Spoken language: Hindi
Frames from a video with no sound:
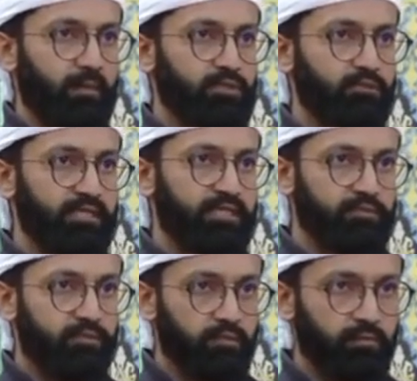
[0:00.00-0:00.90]
हजूर ये
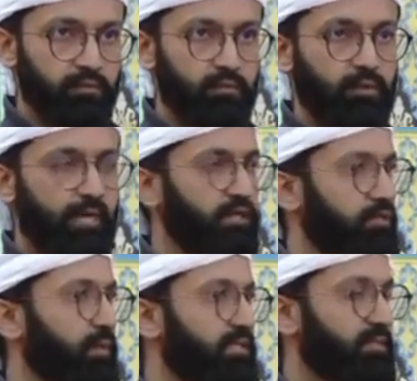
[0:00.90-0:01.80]
जो रूहानी
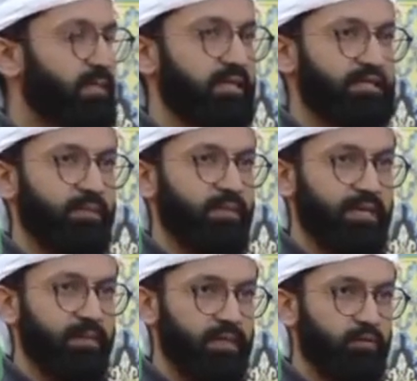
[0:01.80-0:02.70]
तलबा जमात के भी
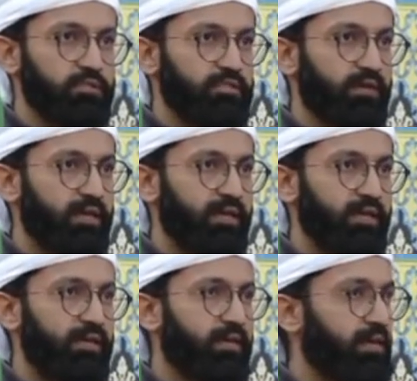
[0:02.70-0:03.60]
आपके नौजवान
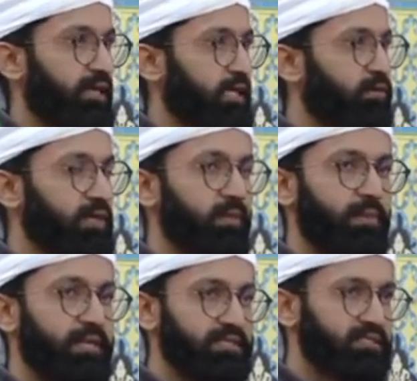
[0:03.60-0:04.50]
हैं इन्होंने
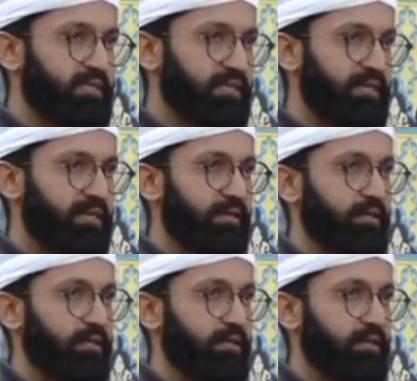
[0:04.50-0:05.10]
बढ़ चढ़ के